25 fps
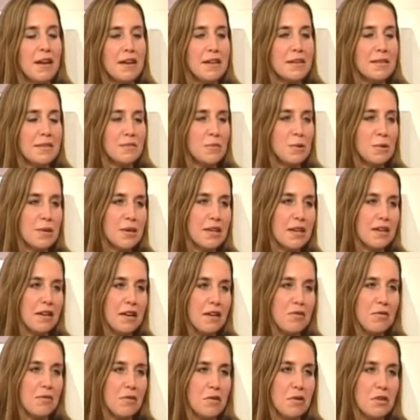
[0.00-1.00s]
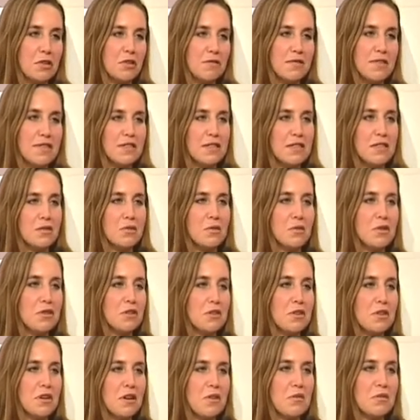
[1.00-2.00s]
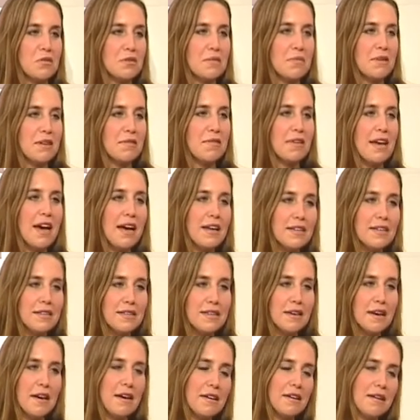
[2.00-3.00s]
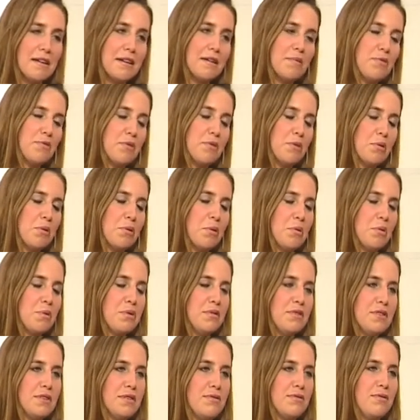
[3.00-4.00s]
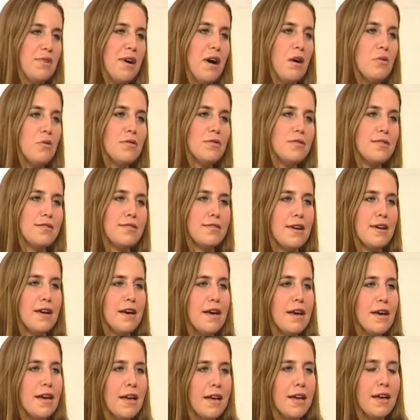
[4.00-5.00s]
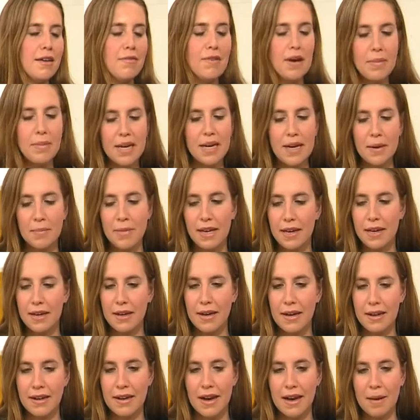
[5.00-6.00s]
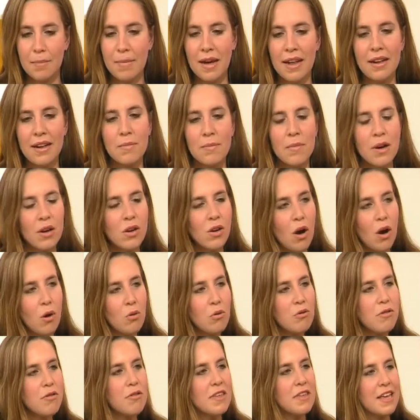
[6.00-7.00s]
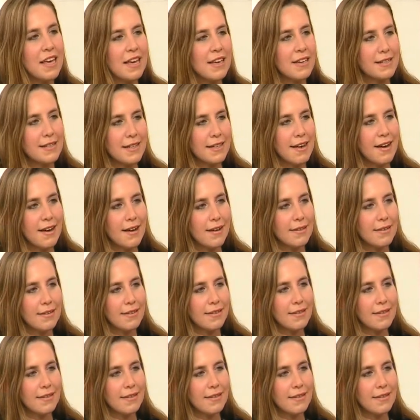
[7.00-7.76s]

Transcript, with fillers: alles Mögliche erforscht, was die Deutschen ausmacht. Wir hatten es gerade eben von Goethes Faust. Ich war mal in Amerika, da haben alle immer Gothy gesagt.